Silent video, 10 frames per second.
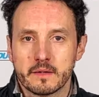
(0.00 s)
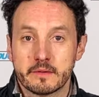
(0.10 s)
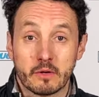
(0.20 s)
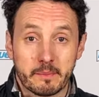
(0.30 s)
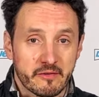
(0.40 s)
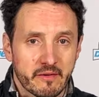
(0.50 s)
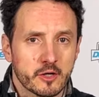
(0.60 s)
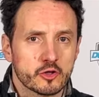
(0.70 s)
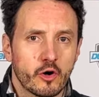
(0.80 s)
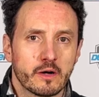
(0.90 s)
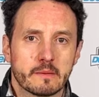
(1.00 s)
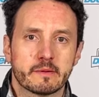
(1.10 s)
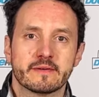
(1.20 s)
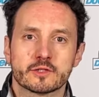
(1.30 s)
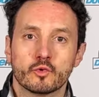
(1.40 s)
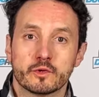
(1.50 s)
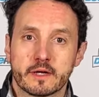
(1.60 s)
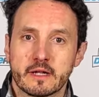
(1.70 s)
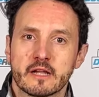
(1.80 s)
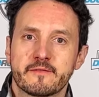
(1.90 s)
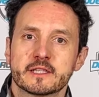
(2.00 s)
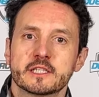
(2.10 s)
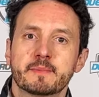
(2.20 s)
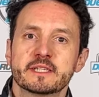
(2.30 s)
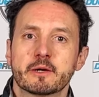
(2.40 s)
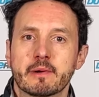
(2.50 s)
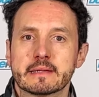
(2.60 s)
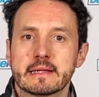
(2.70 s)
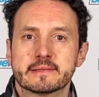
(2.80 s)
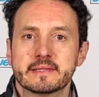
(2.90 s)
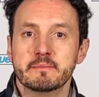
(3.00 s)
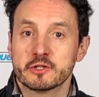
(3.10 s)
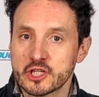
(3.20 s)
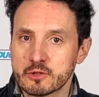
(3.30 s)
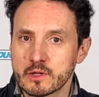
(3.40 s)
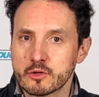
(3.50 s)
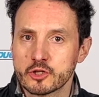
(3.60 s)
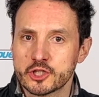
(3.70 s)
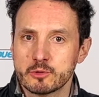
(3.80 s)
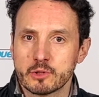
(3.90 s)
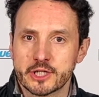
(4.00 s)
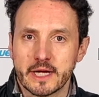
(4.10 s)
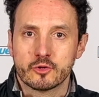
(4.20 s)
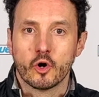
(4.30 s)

Da una prova moto a una prova scooter, nella fattispecie quella del Sim Jet 14200,